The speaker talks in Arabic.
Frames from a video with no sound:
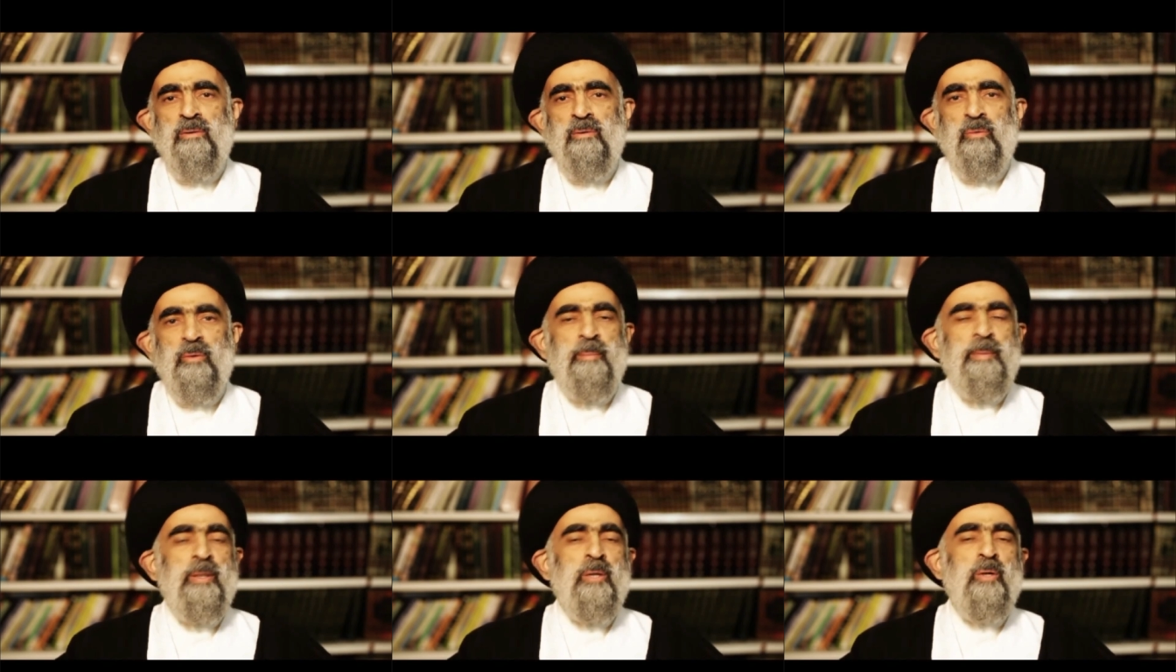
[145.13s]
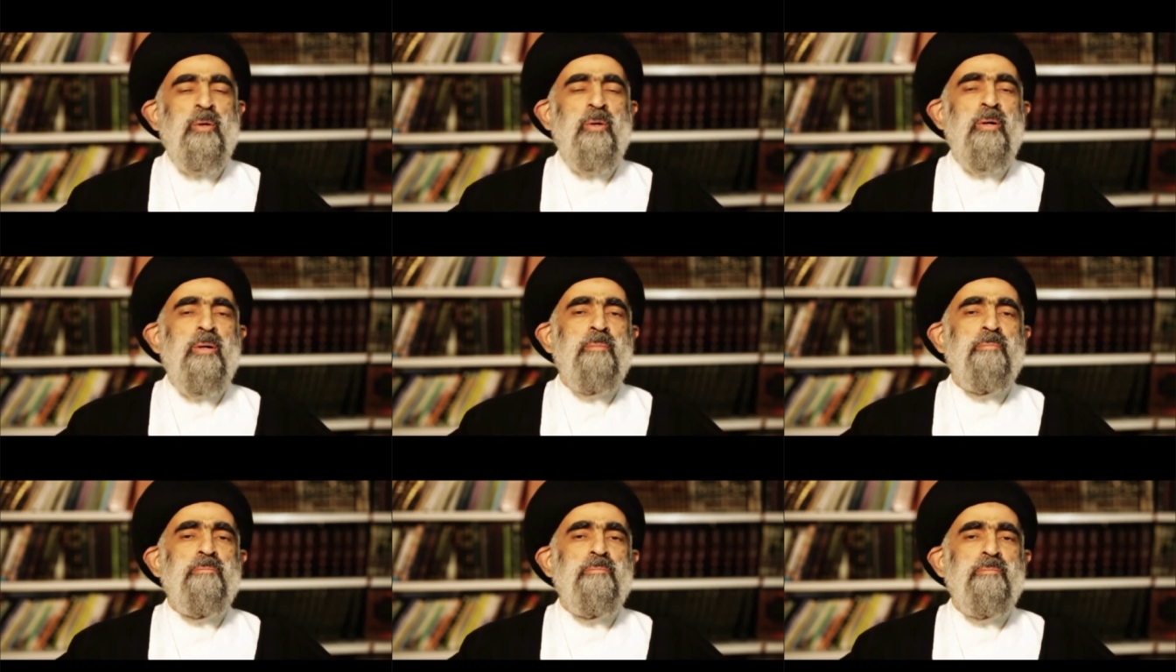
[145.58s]

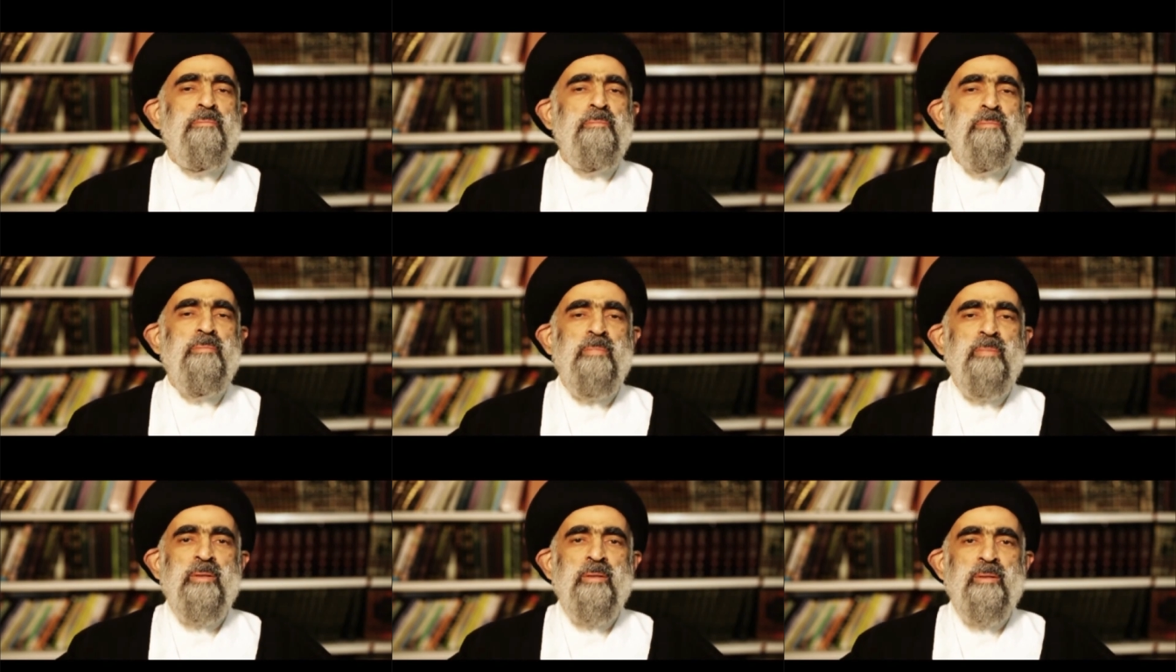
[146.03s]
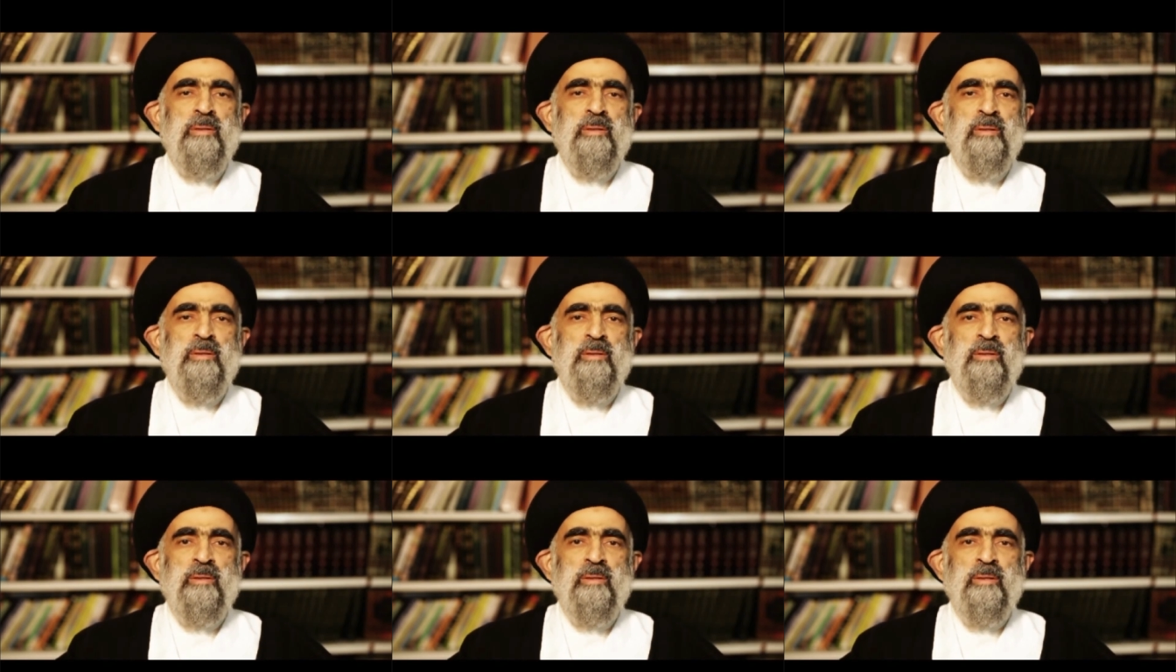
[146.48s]
ومنهم
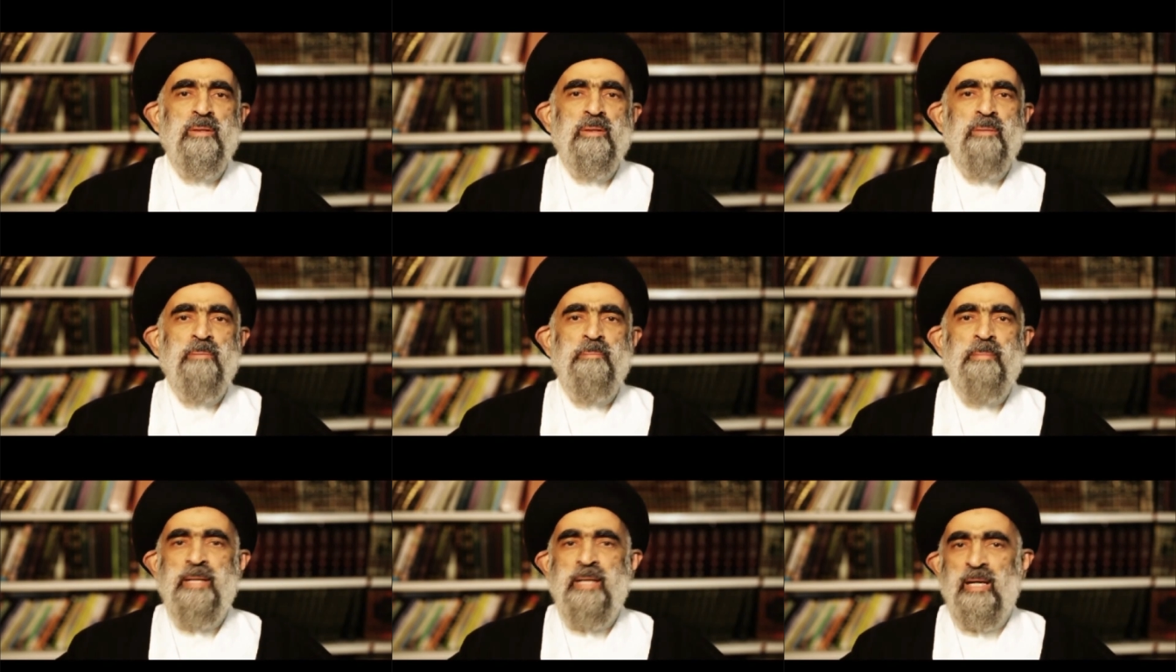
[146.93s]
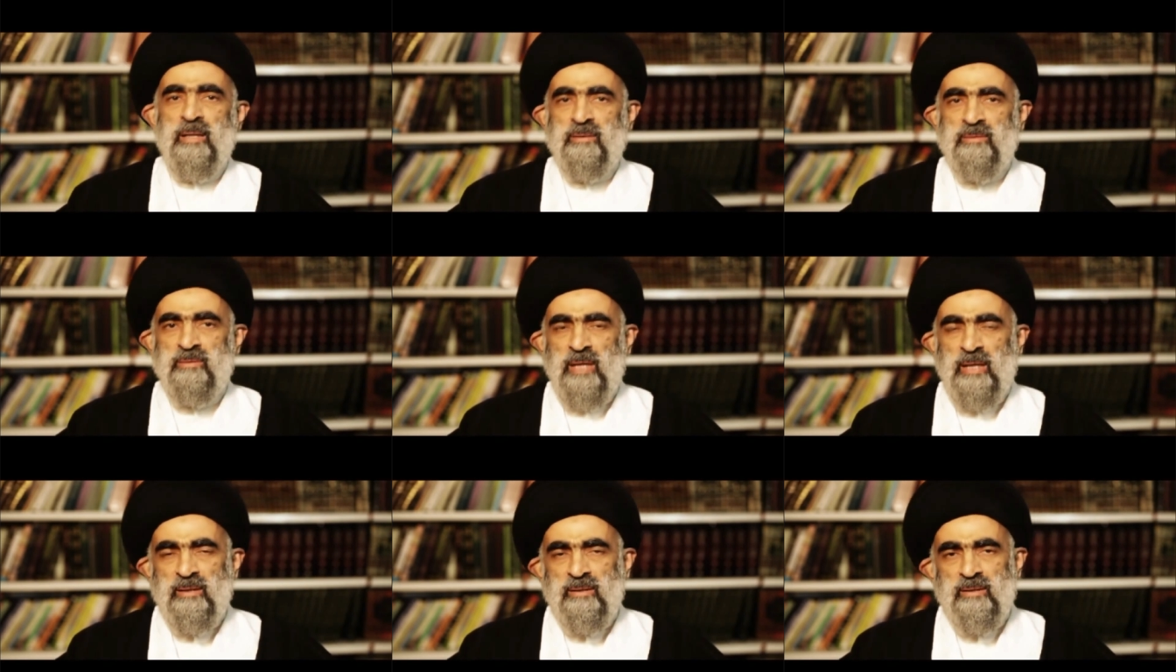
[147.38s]
من
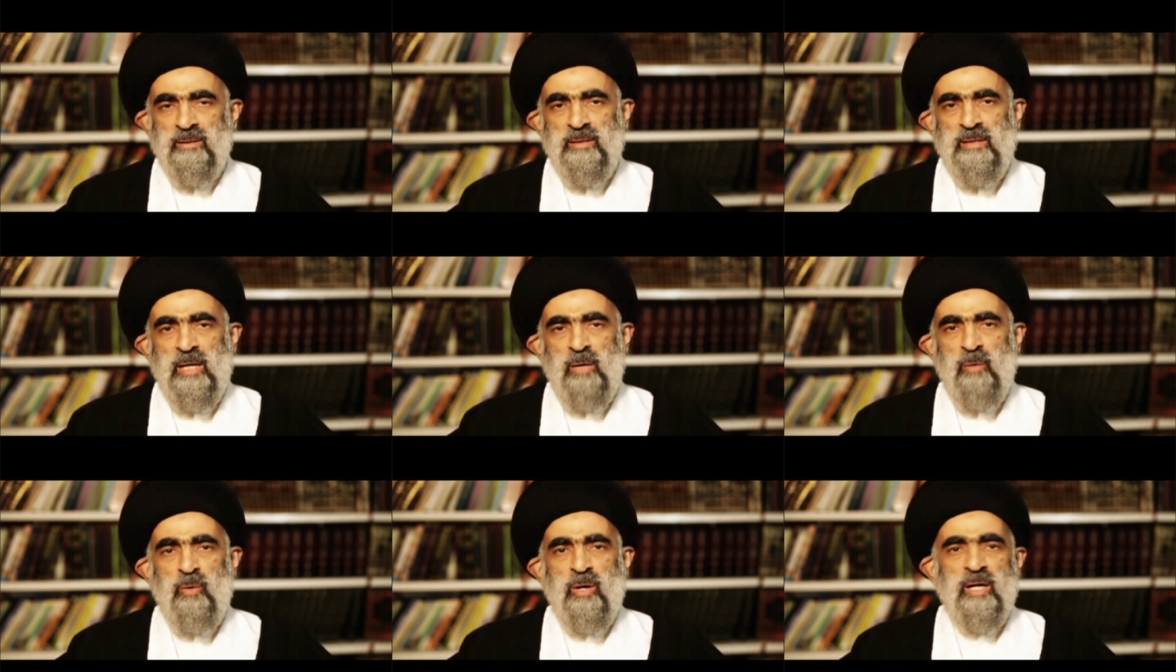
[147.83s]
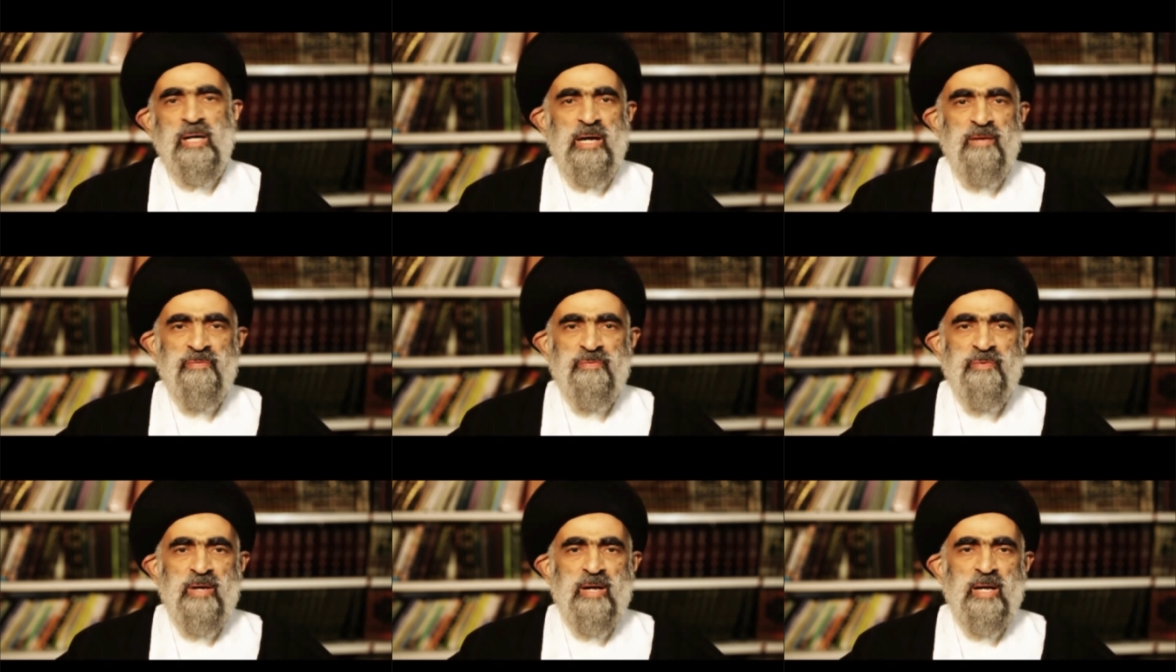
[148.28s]
ارتد
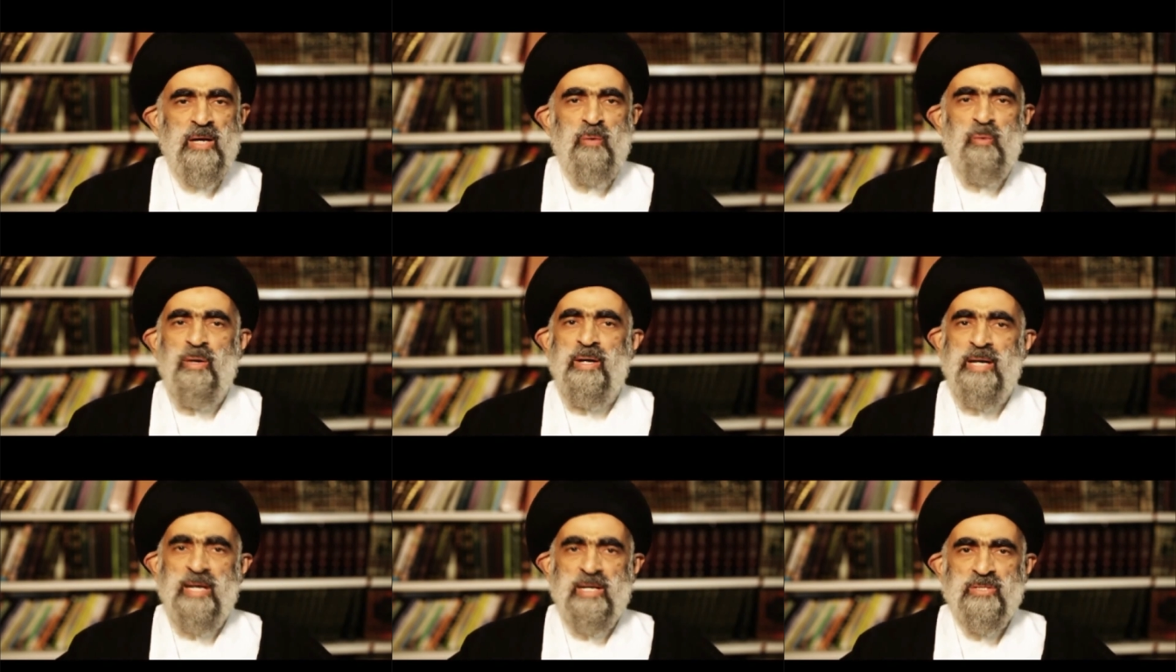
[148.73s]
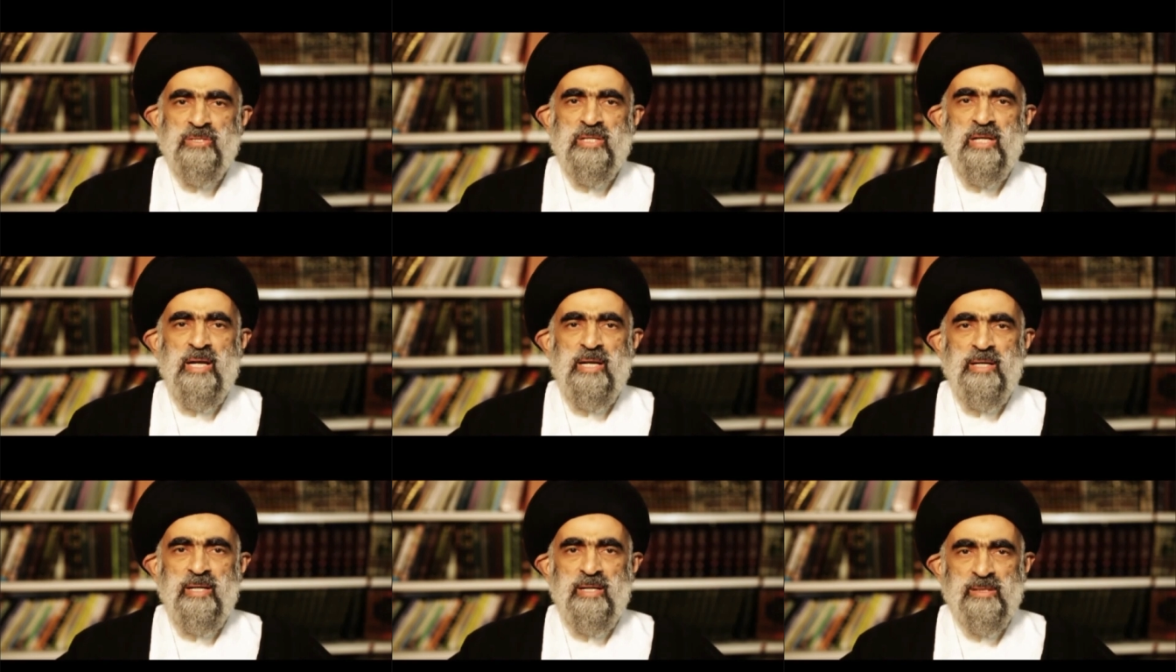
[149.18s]
وكفر
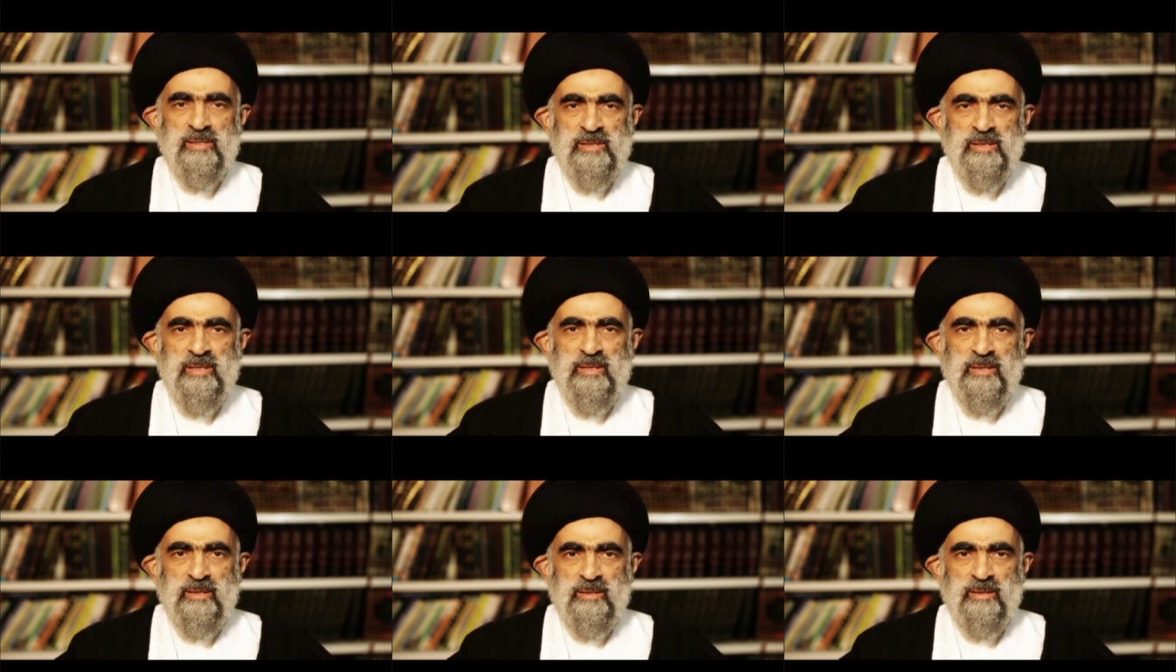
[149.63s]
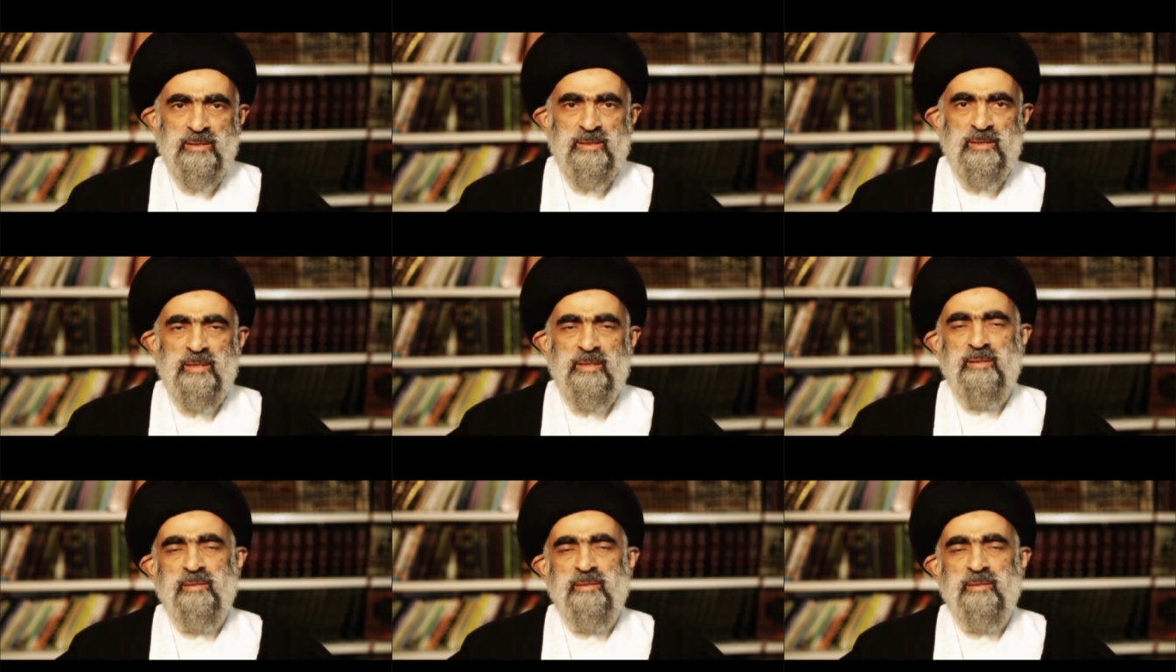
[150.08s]
ونصر يزيد